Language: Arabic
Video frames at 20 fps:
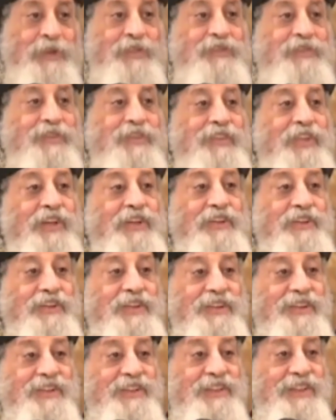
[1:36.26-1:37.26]
بس
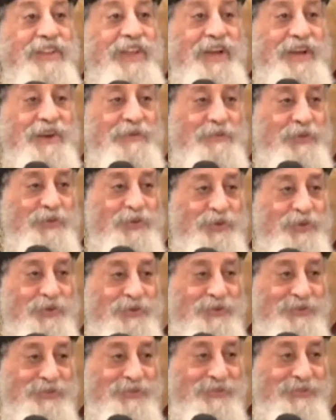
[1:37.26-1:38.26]
طريقة لعبه
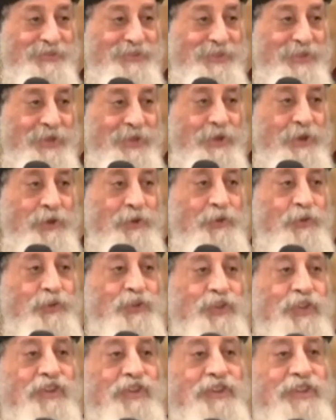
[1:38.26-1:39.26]

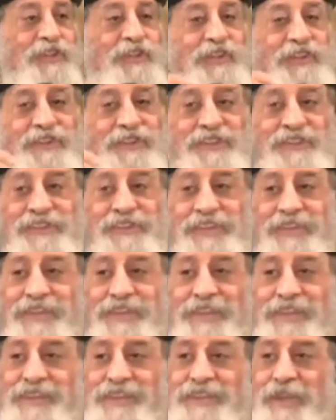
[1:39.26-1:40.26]
وطريقة
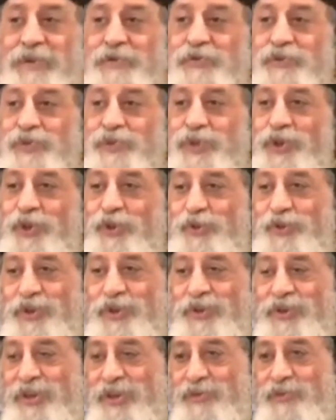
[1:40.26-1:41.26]
توزيعه
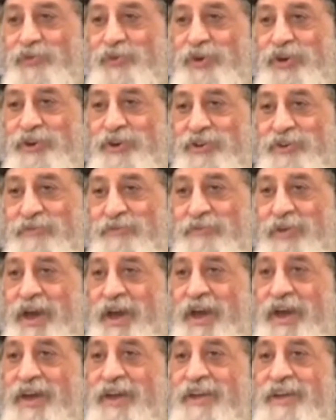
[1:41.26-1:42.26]
للأدوار
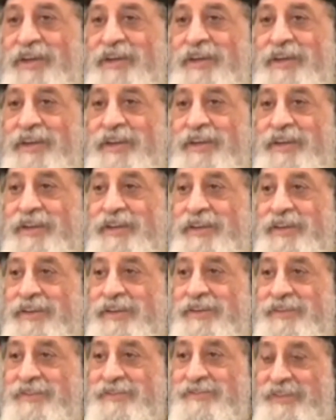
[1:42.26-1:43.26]
مع
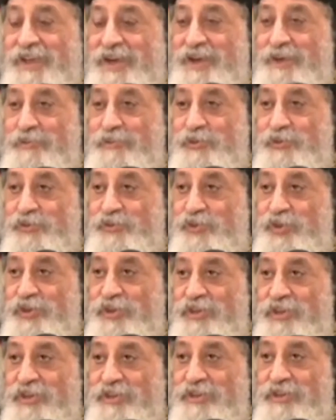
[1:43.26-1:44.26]
آه، أصحابه
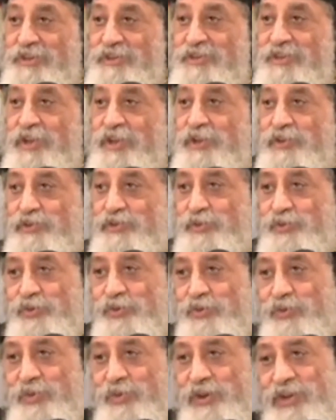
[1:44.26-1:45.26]
الصغيرين
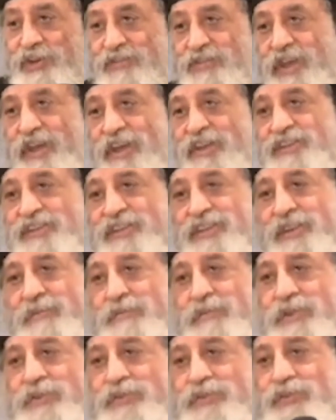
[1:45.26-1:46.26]
تقول الولد ده هيجي
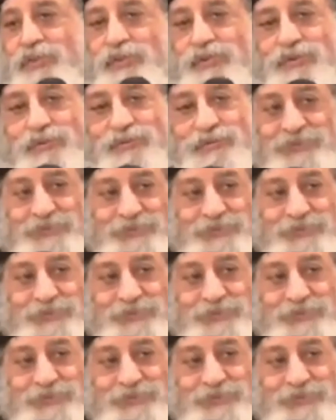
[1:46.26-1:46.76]
منه